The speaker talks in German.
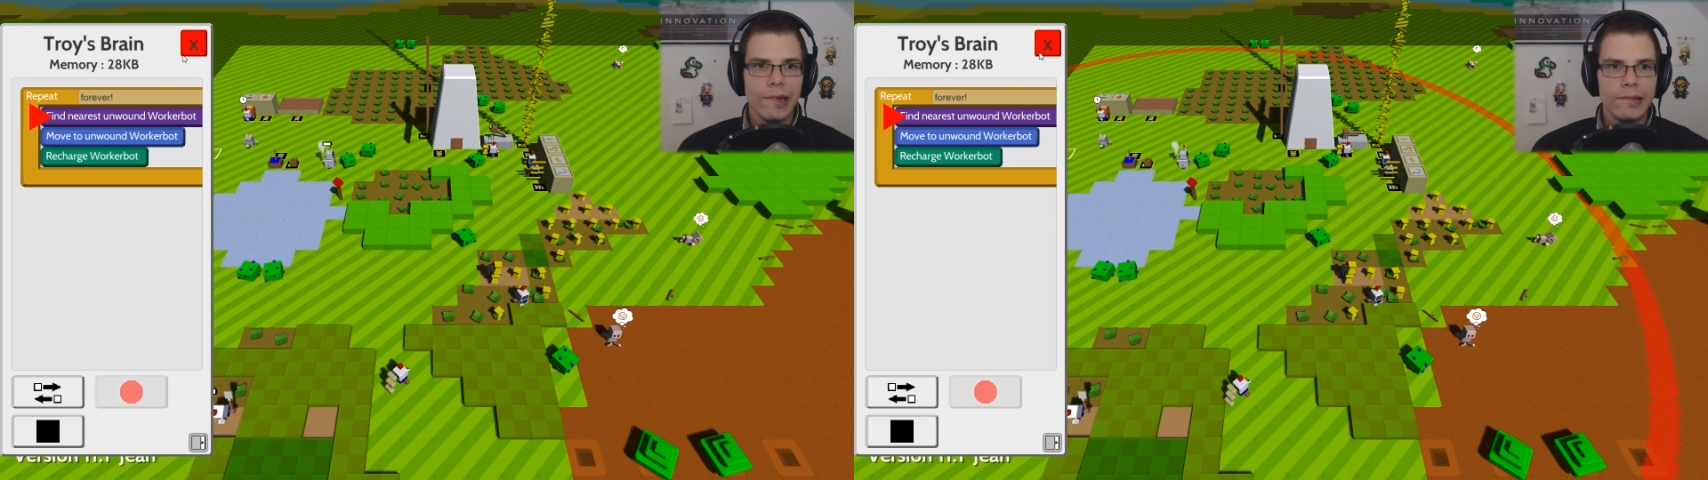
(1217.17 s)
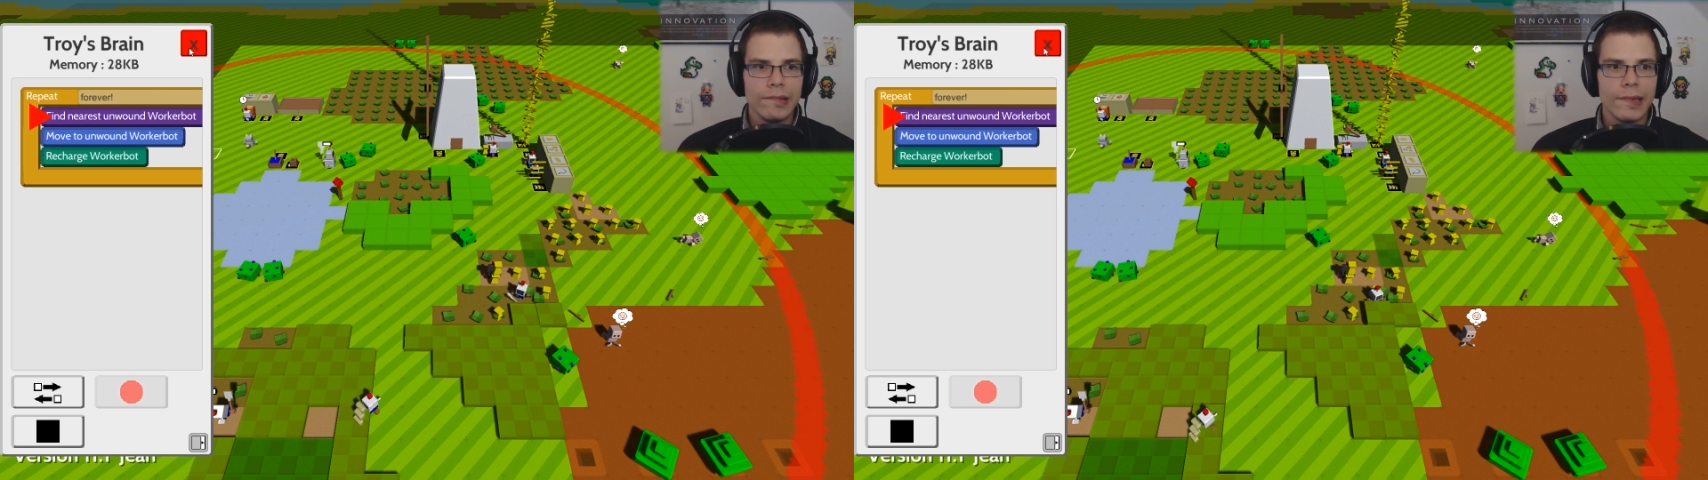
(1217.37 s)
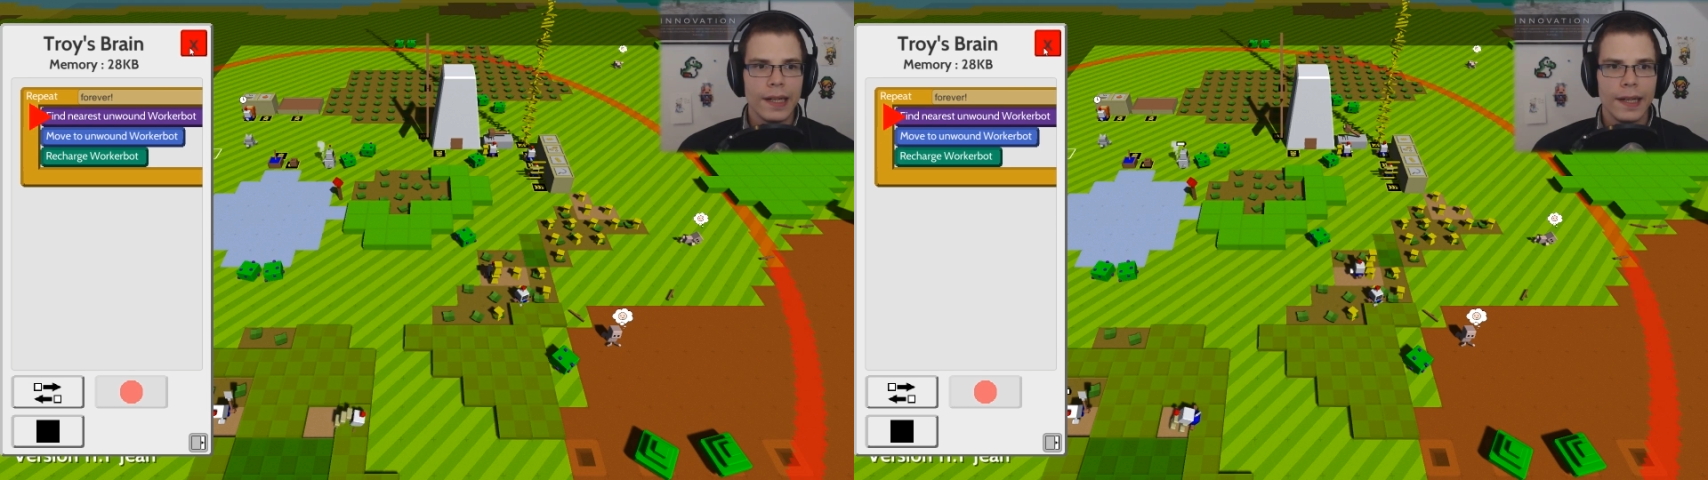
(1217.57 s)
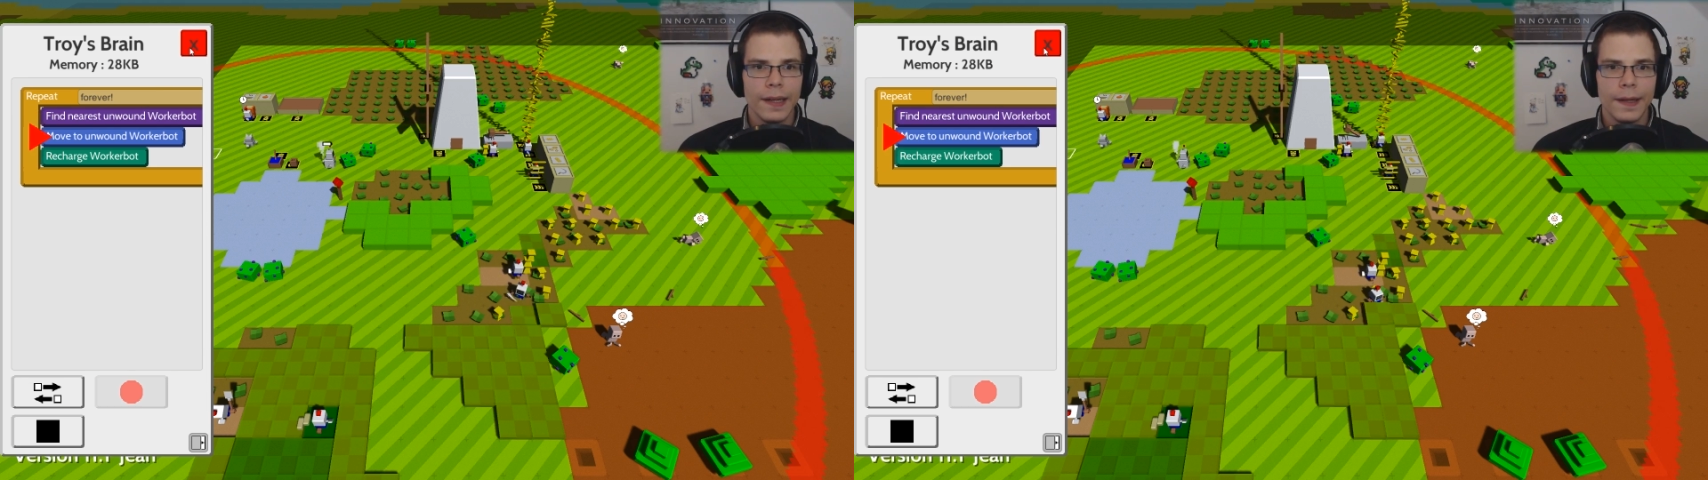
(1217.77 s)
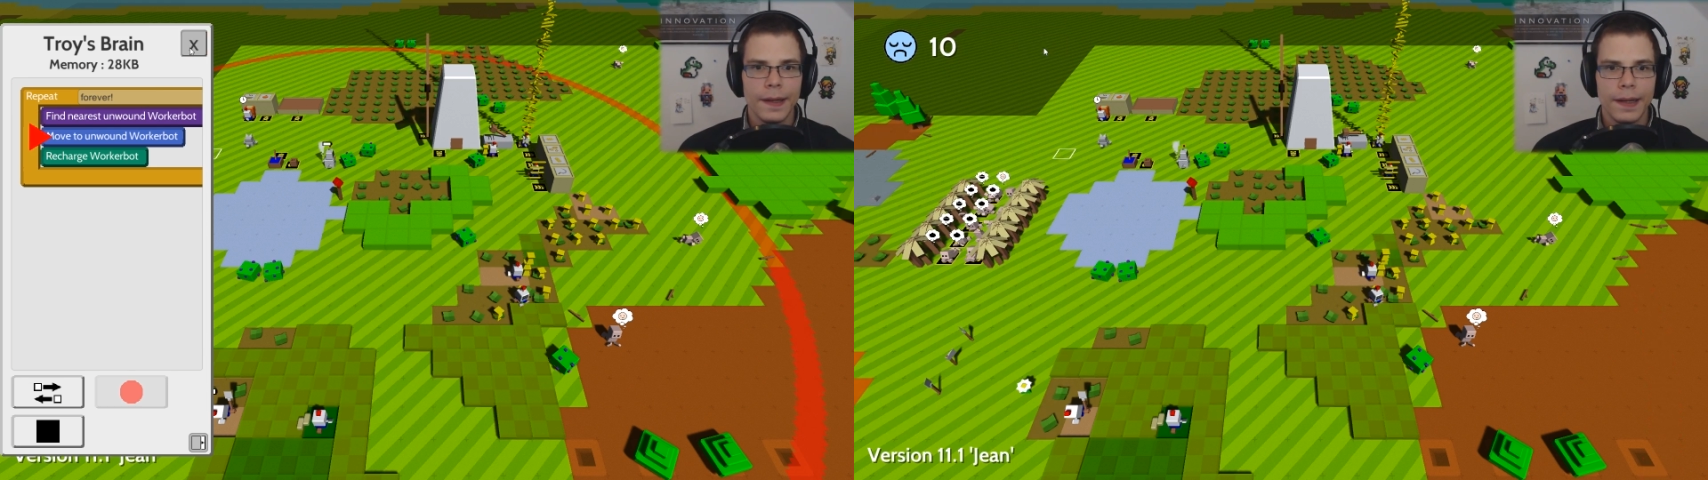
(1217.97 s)
oh.
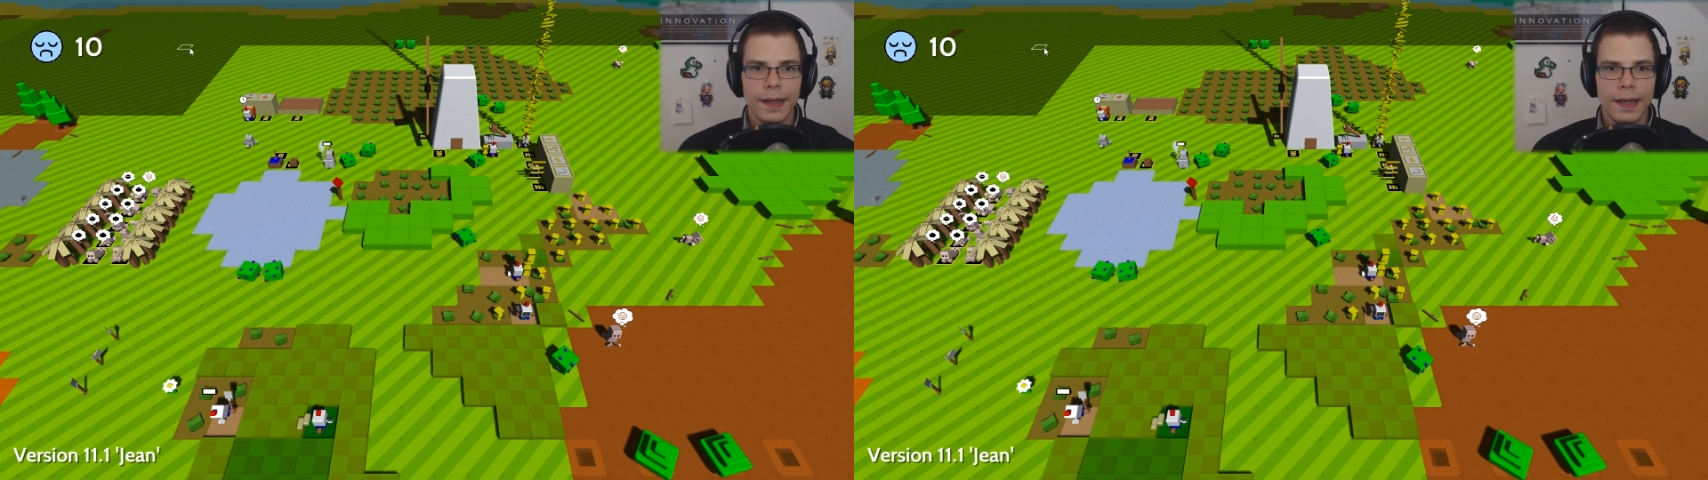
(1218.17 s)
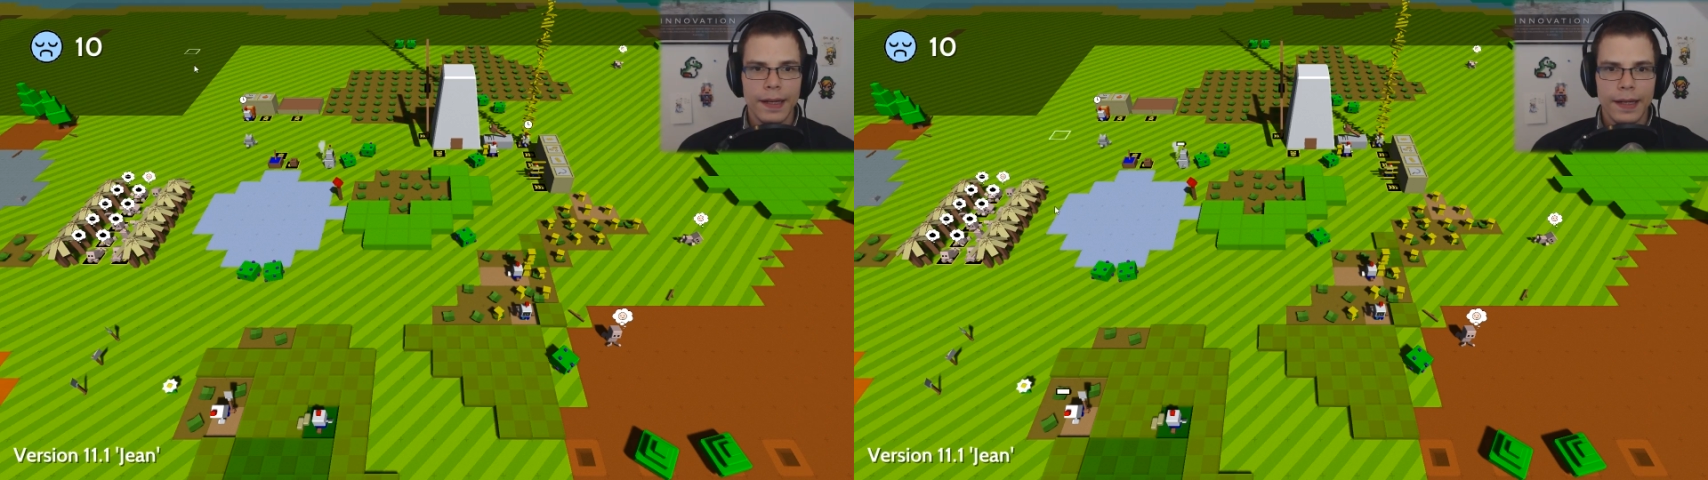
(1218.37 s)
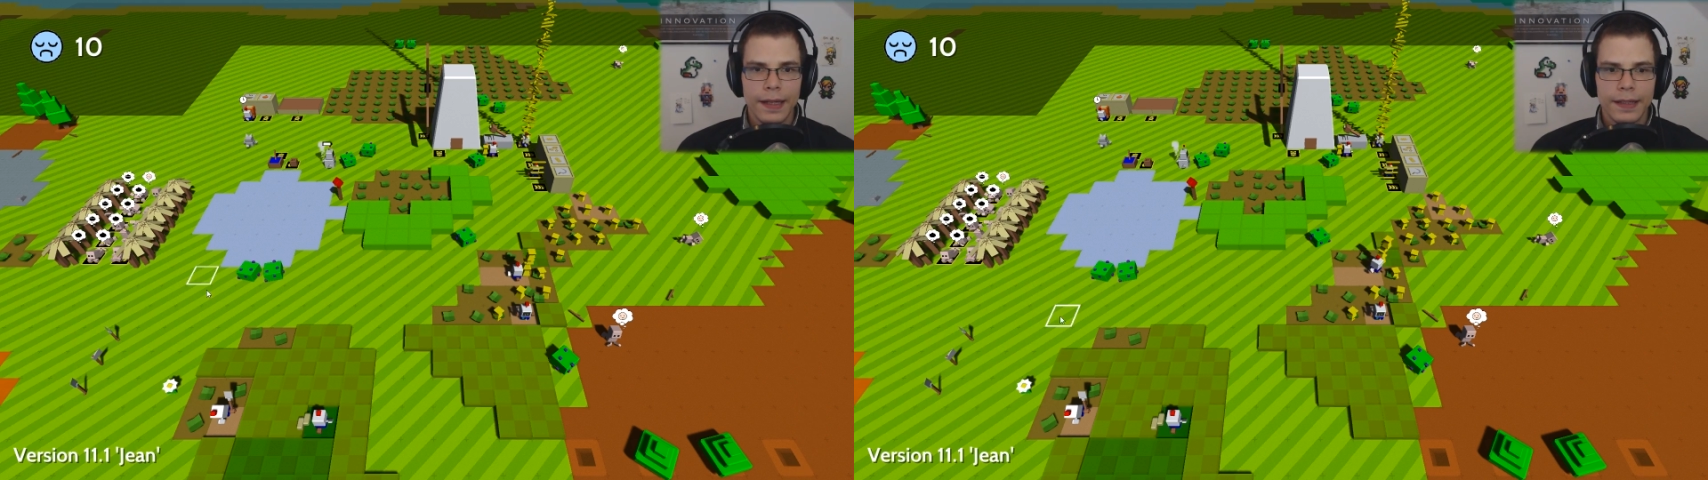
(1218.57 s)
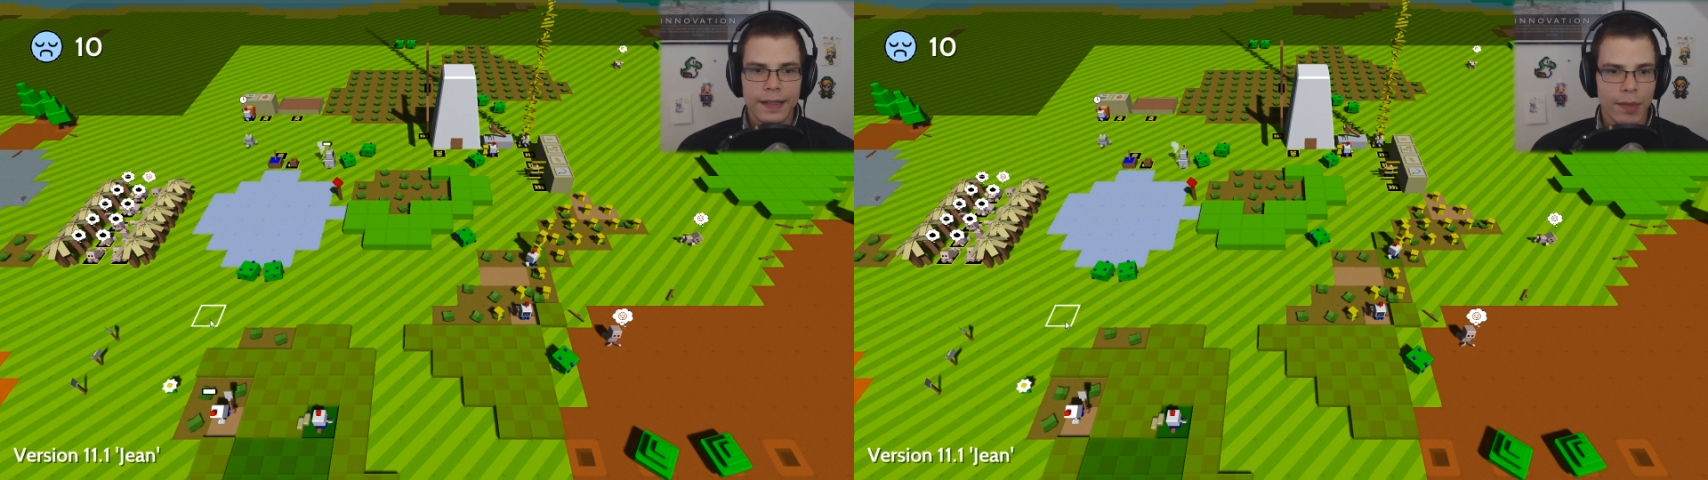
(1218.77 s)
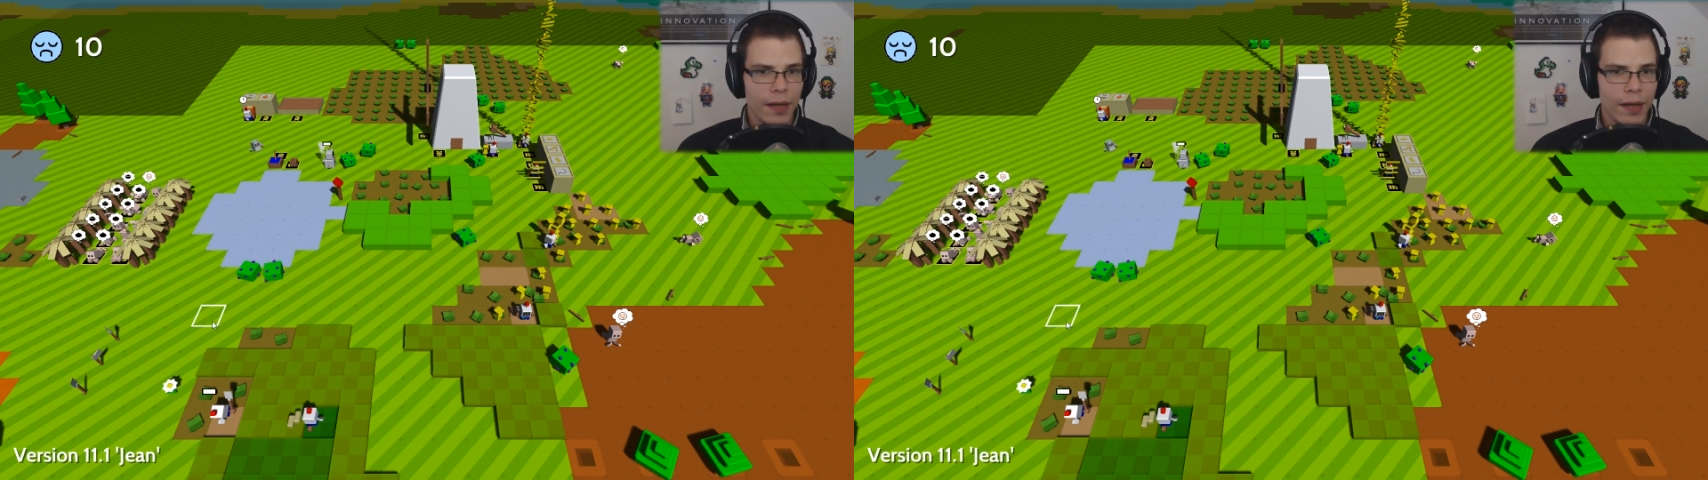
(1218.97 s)
Dann